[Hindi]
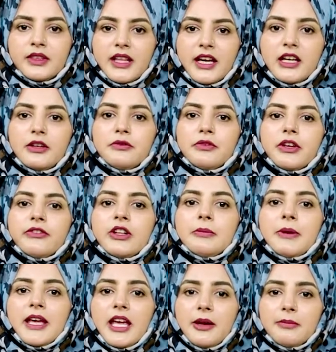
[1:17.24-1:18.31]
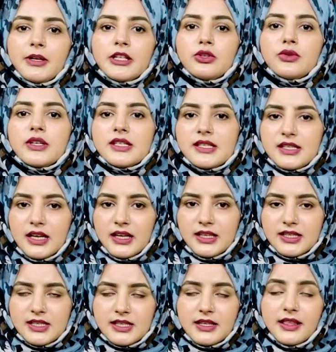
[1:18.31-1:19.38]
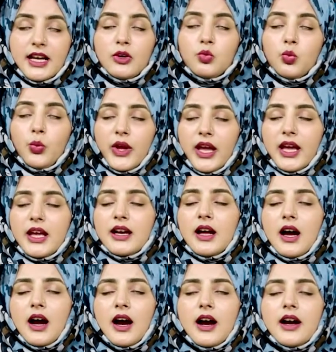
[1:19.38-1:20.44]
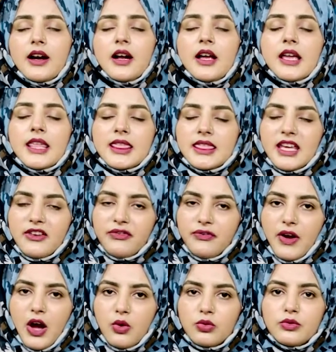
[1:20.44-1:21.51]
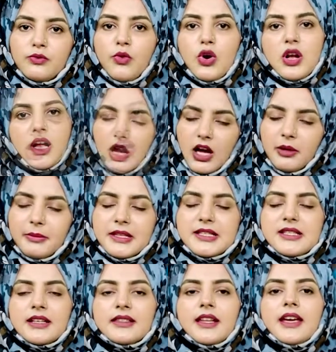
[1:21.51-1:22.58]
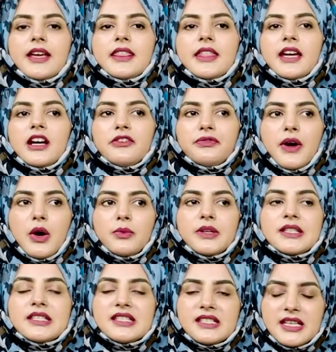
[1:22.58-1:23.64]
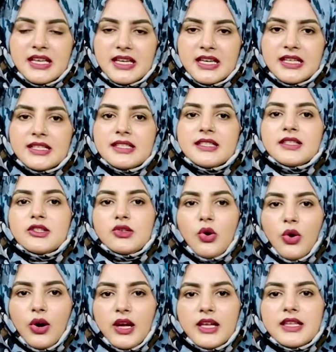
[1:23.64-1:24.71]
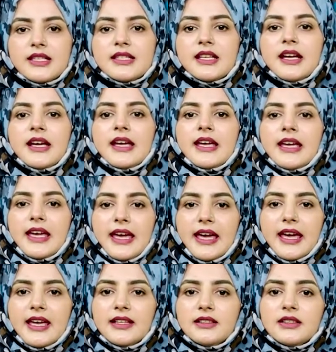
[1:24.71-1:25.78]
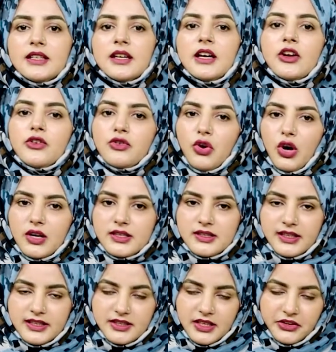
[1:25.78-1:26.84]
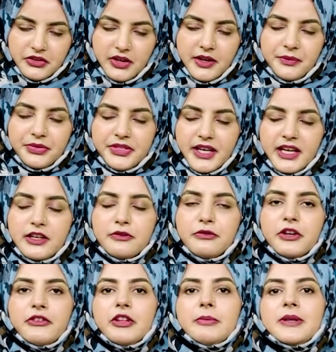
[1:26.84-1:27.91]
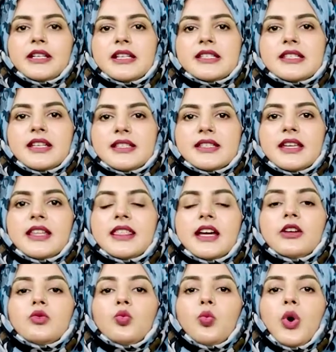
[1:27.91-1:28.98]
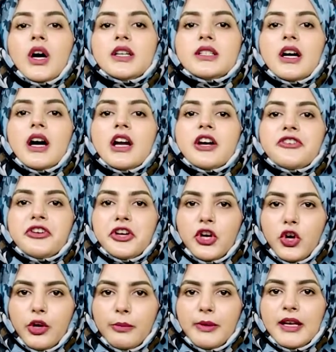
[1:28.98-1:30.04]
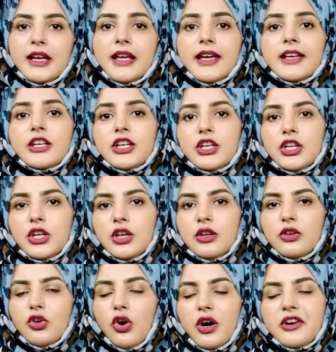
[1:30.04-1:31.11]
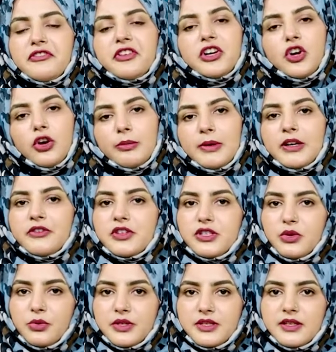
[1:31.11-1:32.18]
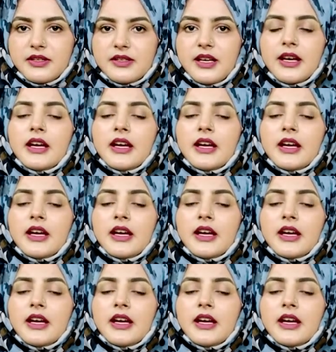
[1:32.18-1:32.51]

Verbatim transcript: देन वी विल बी एबल टू डिस्कस दैट वेयर आर दे फाउंड वो कहाँ मिल सकते हैं दे आर फाउंड इन सीज सॉयल्स एंड रॉक्स एट्सेट्रा देन वी विल बी डिस्कसिंग दैट वाट आर रिनोएबल एंड नॉन renewable रिसोर्स